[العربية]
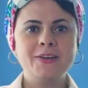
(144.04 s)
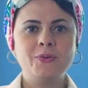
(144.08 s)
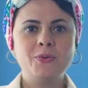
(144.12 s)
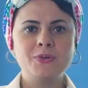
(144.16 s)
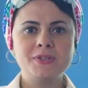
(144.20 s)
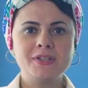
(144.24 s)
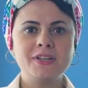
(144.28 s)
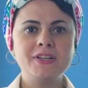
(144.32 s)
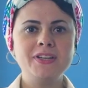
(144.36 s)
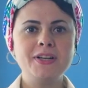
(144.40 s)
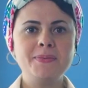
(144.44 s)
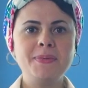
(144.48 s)

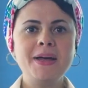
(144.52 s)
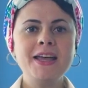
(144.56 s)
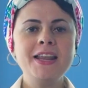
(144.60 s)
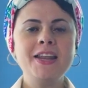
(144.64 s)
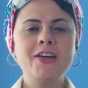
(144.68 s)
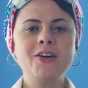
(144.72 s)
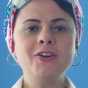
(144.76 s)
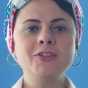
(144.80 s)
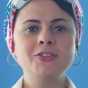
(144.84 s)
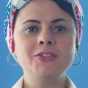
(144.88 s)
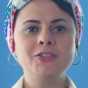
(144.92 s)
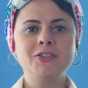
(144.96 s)
وصلنا بقى
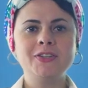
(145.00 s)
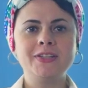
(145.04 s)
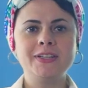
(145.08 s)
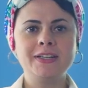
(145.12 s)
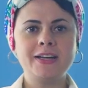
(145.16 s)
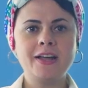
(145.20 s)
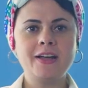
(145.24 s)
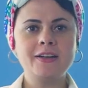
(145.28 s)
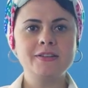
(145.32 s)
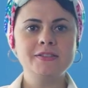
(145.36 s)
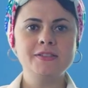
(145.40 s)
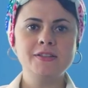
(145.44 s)
لاكتر
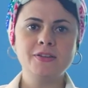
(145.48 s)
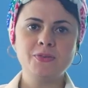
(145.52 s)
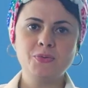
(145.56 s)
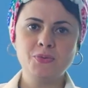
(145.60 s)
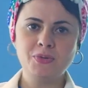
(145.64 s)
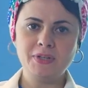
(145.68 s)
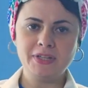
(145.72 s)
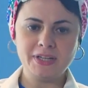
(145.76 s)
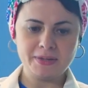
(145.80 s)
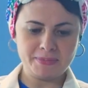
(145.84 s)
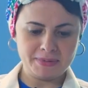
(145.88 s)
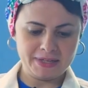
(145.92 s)
لحظه
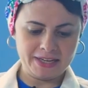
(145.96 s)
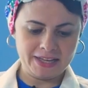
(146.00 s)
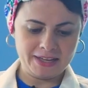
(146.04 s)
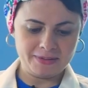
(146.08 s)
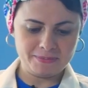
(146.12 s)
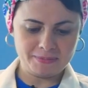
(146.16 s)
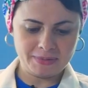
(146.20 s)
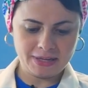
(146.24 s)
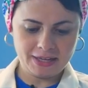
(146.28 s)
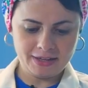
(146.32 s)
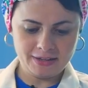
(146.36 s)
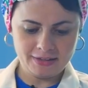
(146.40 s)
كلنا
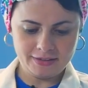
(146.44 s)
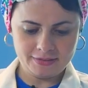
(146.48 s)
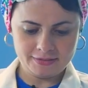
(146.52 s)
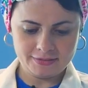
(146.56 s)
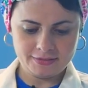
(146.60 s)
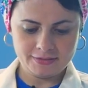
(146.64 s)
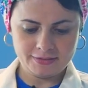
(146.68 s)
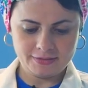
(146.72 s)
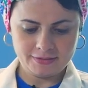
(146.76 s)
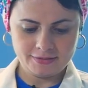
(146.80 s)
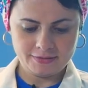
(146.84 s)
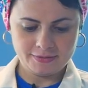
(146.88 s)
بنحبها
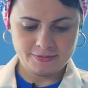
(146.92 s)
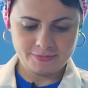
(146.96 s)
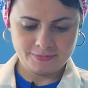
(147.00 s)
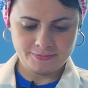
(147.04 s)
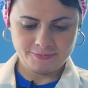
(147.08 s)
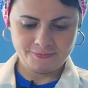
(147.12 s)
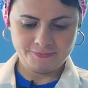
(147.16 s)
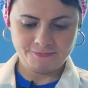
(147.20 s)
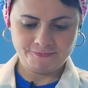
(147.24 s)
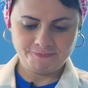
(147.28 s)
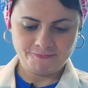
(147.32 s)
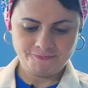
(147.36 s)

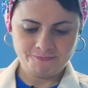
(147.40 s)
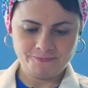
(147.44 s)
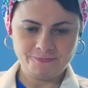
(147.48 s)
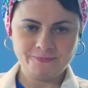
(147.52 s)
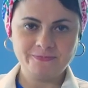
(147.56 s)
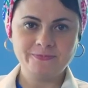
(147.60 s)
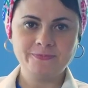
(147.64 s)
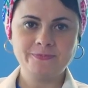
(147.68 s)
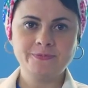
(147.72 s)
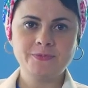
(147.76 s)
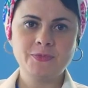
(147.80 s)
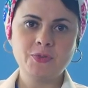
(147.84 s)

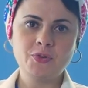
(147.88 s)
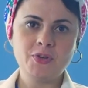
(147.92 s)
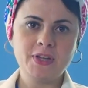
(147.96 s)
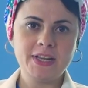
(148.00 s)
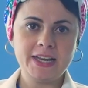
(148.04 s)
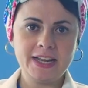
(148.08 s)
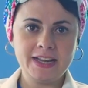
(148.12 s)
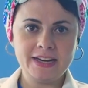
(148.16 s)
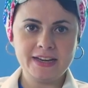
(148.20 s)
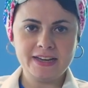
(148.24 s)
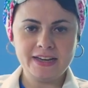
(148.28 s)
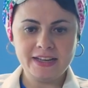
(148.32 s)
ان
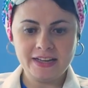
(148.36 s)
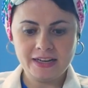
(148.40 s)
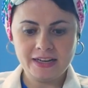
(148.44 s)
طيب، احنا